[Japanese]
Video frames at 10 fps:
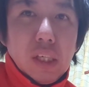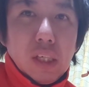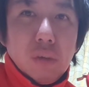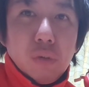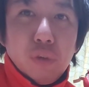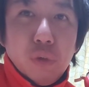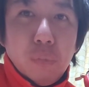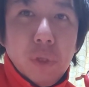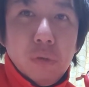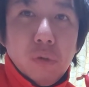えー、この
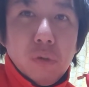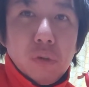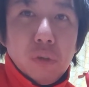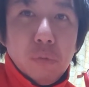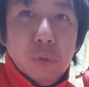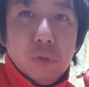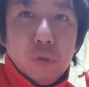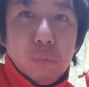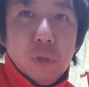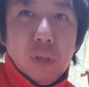指の指
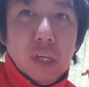と指